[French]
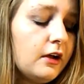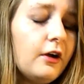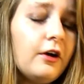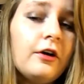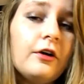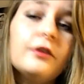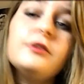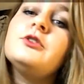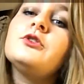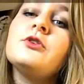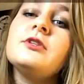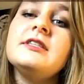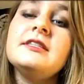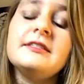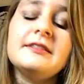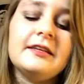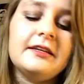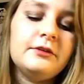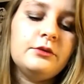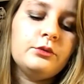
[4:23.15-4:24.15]
Euh, je
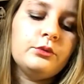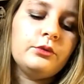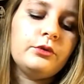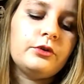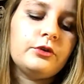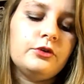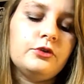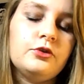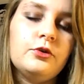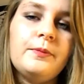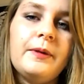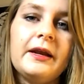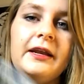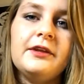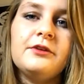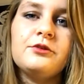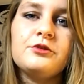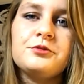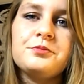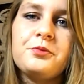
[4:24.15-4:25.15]
disais donc, je
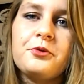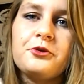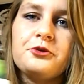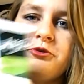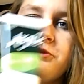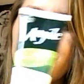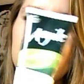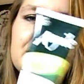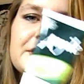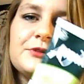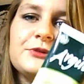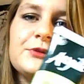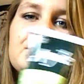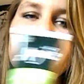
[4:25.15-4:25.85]
parlais de ce produit,